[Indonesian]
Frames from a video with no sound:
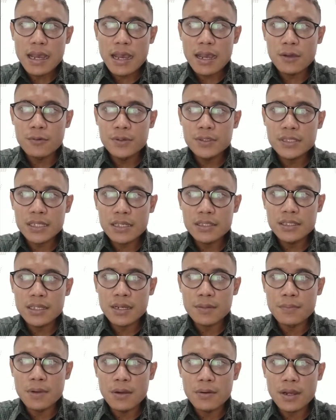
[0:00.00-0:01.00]
Akui
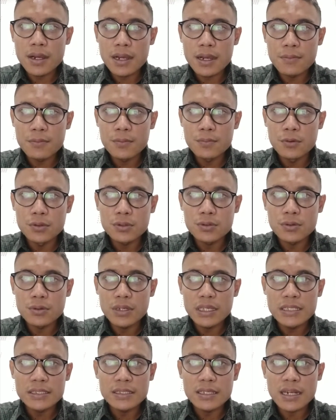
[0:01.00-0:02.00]
saja bahwa kamu butuh
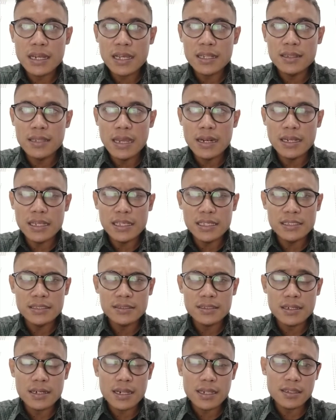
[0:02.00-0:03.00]
istirahat dan
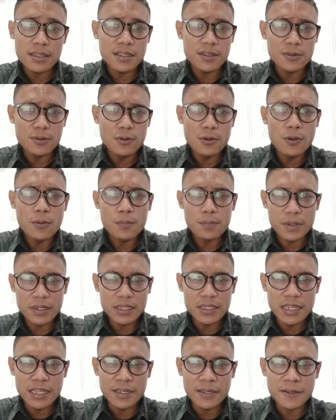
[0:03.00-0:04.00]
istirahat itu
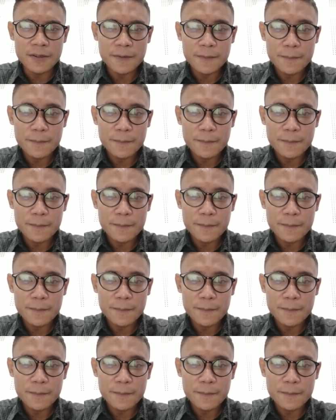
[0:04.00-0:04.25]
penting.